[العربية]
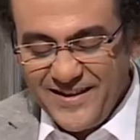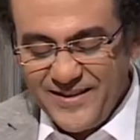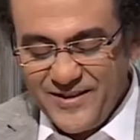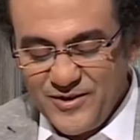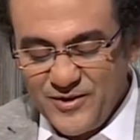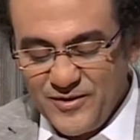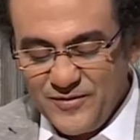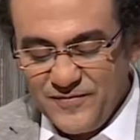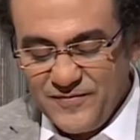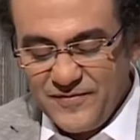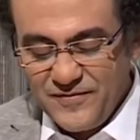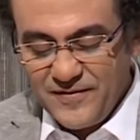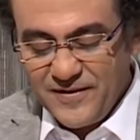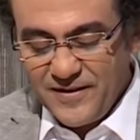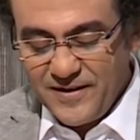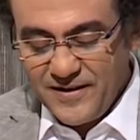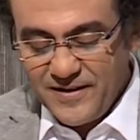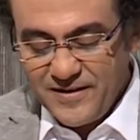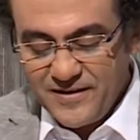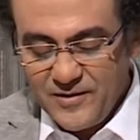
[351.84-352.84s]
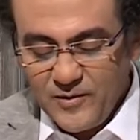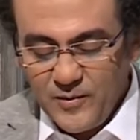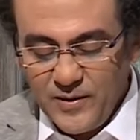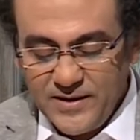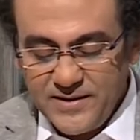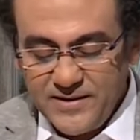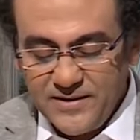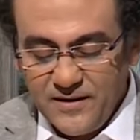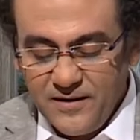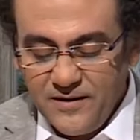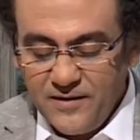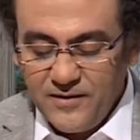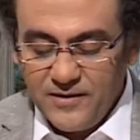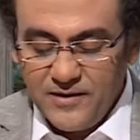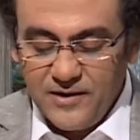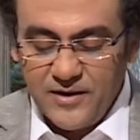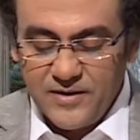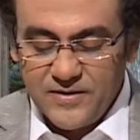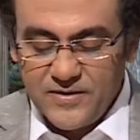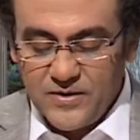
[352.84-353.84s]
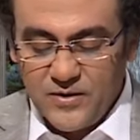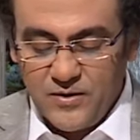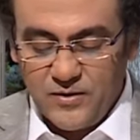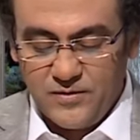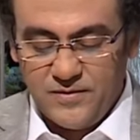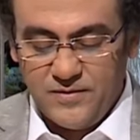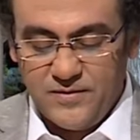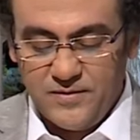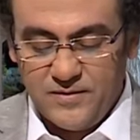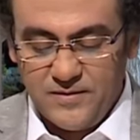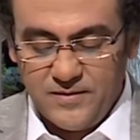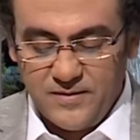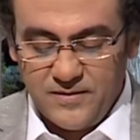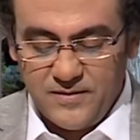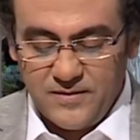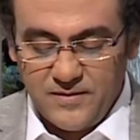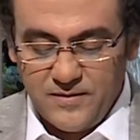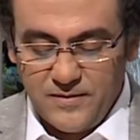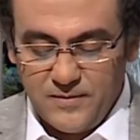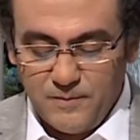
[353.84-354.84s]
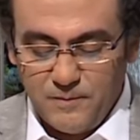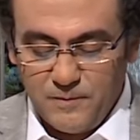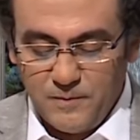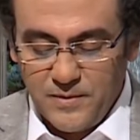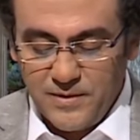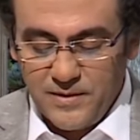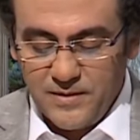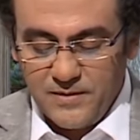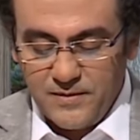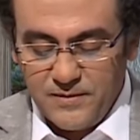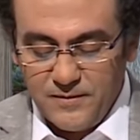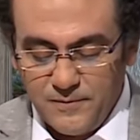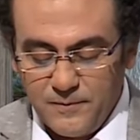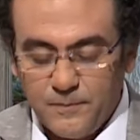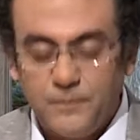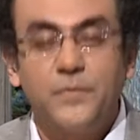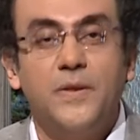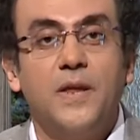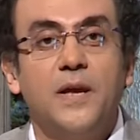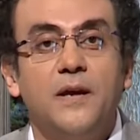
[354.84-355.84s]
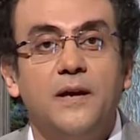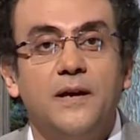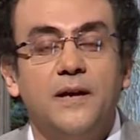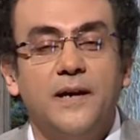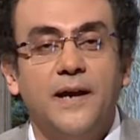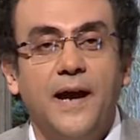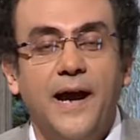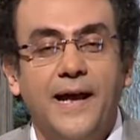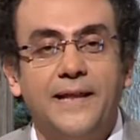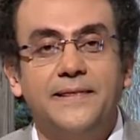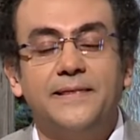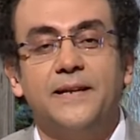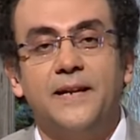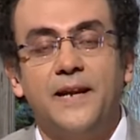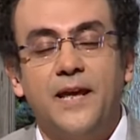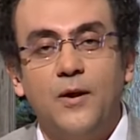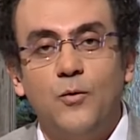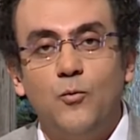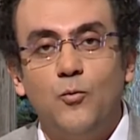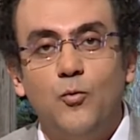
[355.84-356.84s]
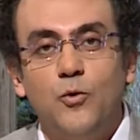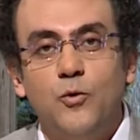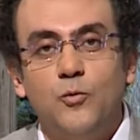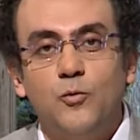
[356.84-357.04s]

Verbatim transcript: نشوف آه، دلوقتي اه الارصاد آه آه حاله الجو